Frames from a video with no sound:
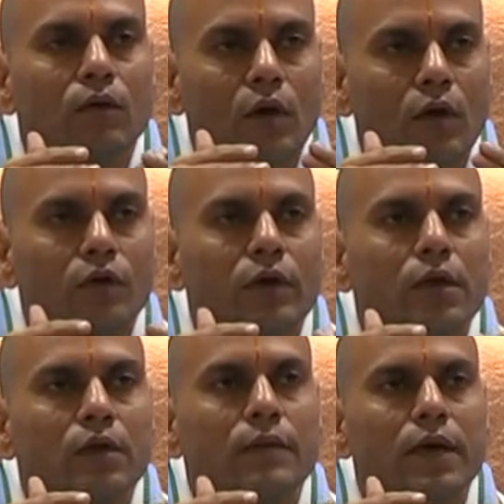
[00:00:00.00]
ఒక
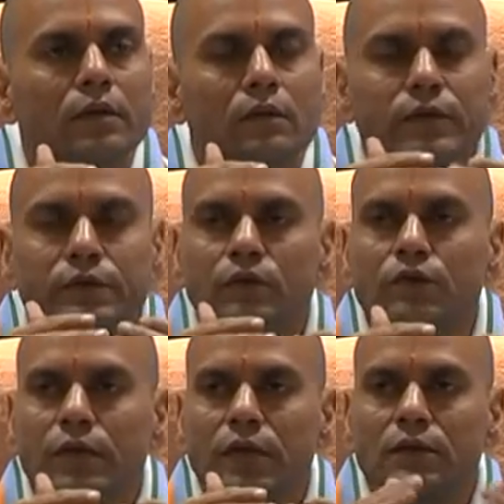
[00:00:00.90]
రోజుకి భక్తులు వచ్చి
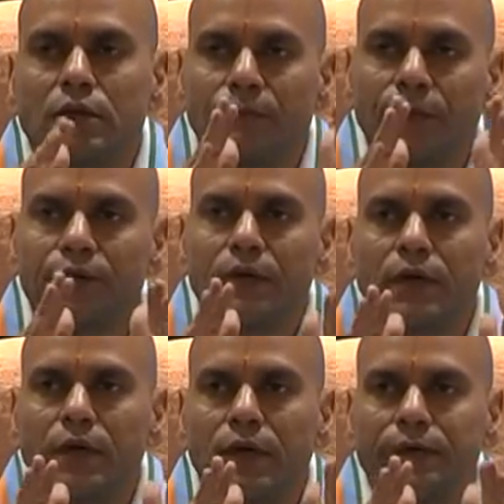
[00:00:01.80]
ఉంటే
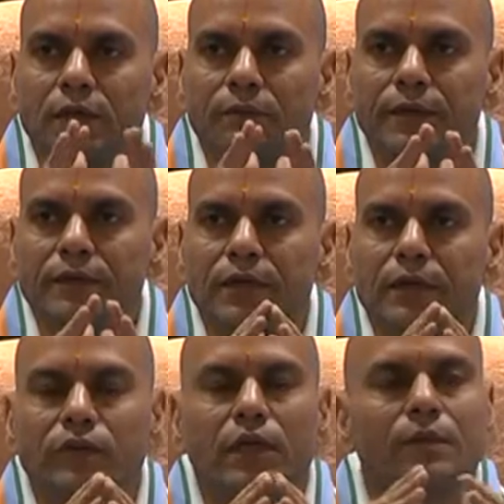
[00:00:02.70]
తప్పనిసరిగా హండ్రెడ్
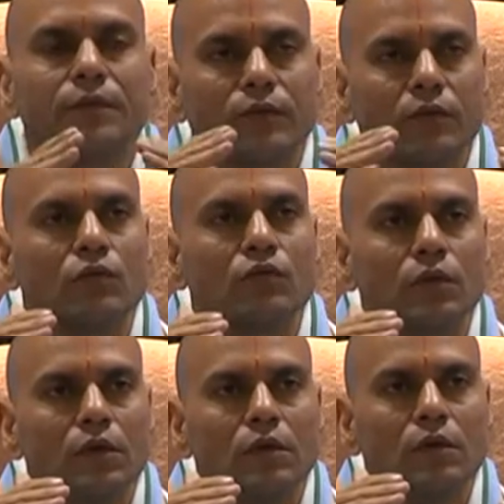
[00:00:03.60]
పర్సెంట్ ఈ విధానం సక్సెస్
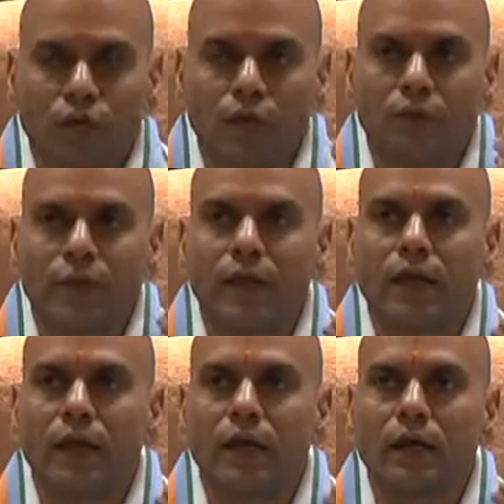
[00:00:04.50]
అవుతుంది ఉదయం
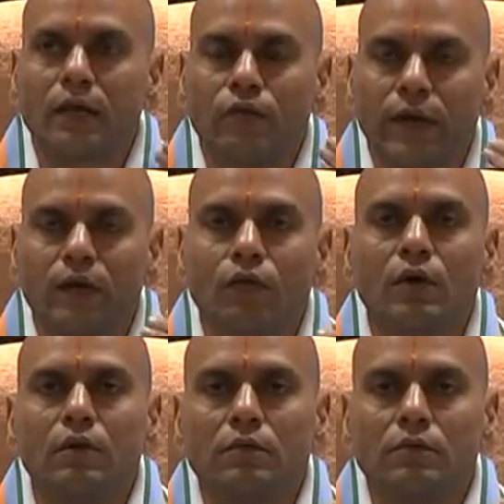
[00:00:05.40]
పది గంటలకి వెయ్యి
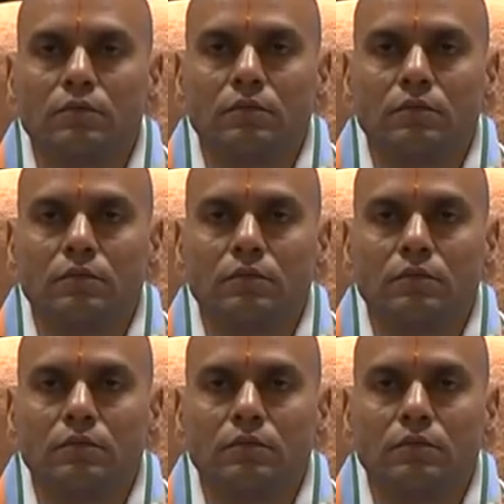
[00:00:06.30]
టోకన్లు